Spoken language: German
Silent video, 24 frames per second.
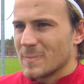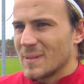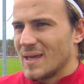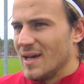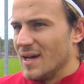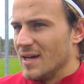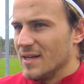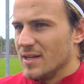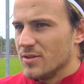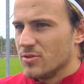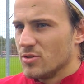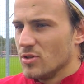
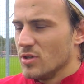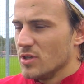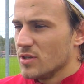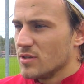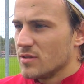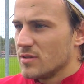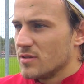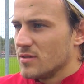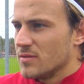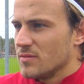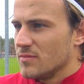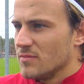Ja,
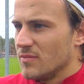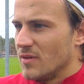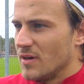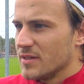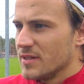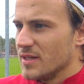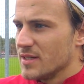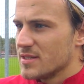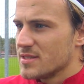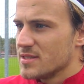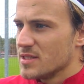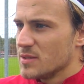natürlich war
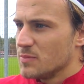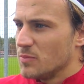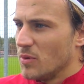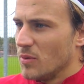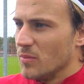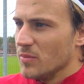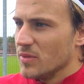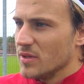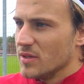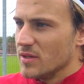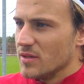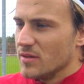die jetzt nicht
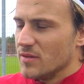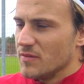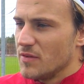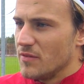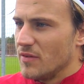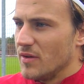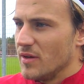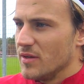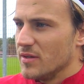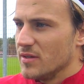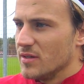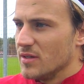Bombe. Ne? Wir
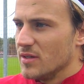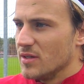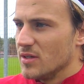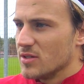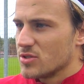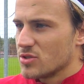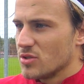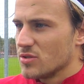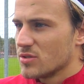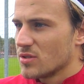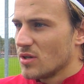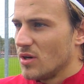waren äh,
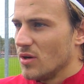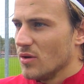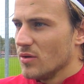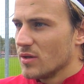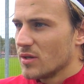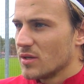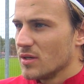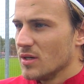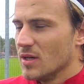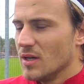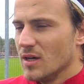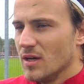schon
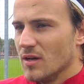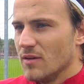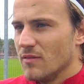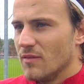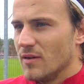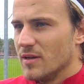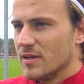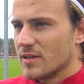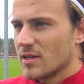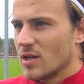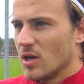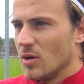traurig,
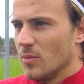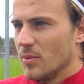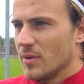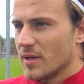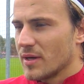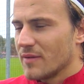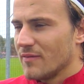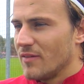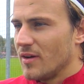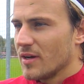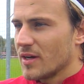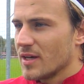weil ich glaube, da
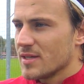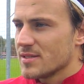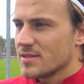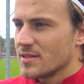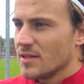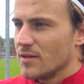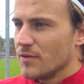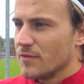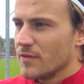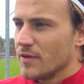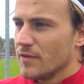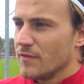war
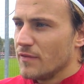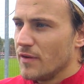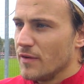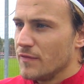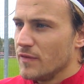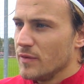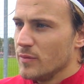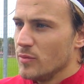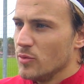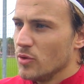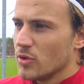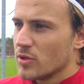gestern auf jeden Fall
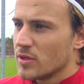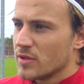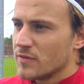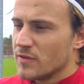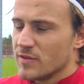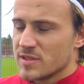viel möglich.